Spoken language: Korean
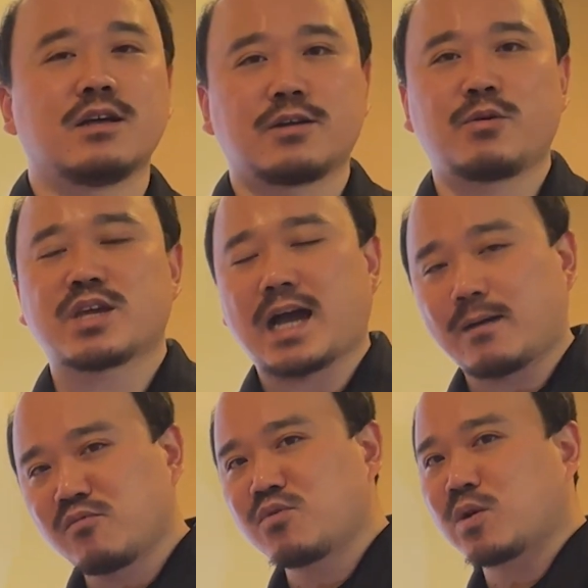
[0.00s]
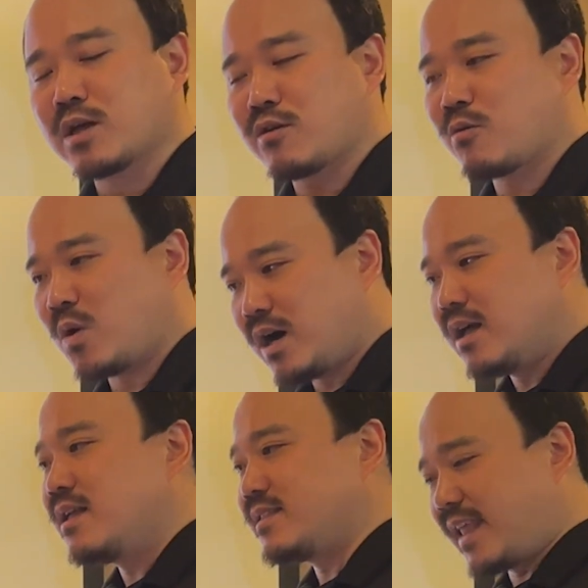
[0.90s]
그리고 이제 가뭄 저항성과
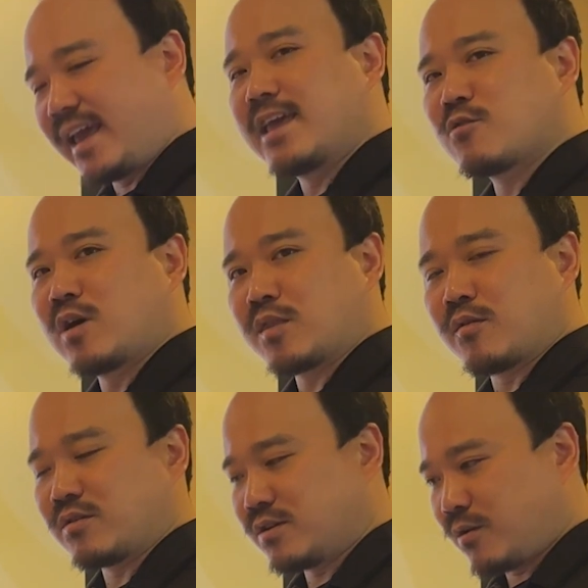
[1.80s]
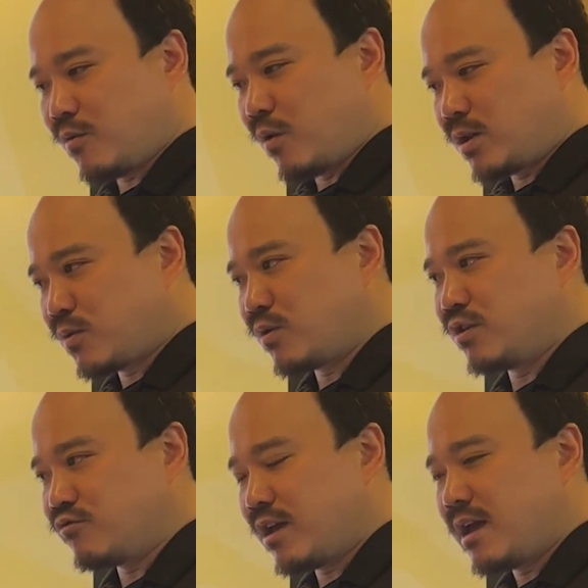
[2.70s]
냉해 저항성 그리고 월동
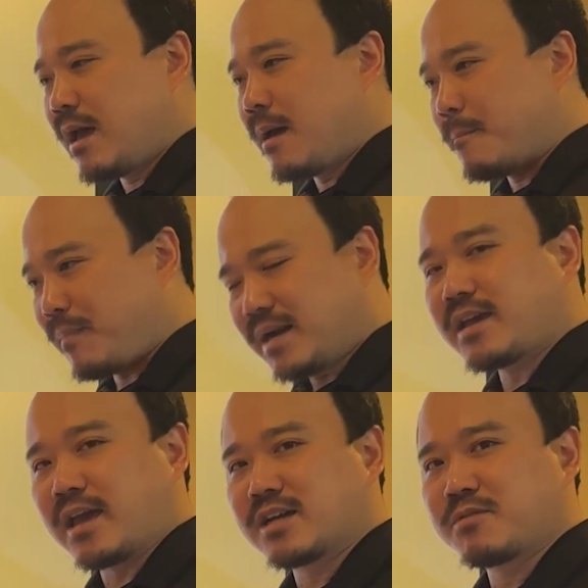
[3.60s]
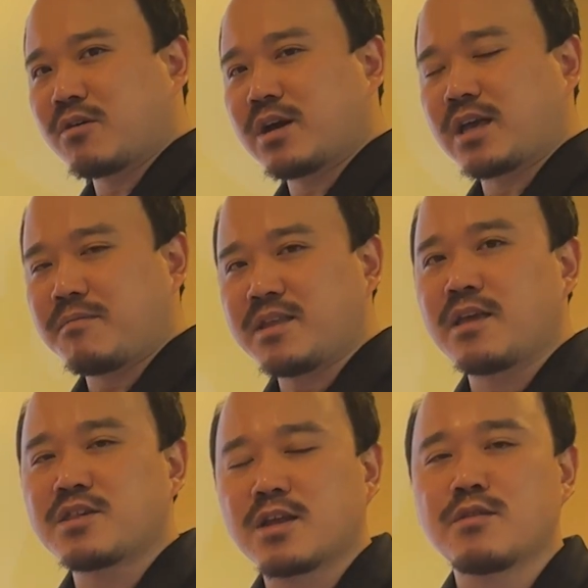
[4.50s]
이후에 빠르게 급격하게
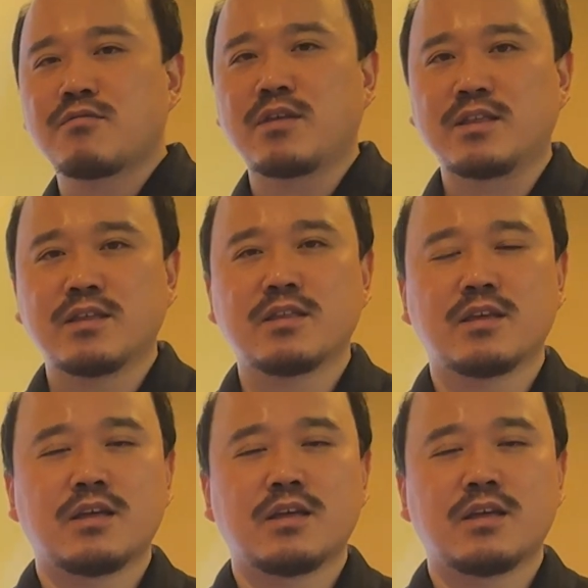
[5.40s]
비대시킬 수 있는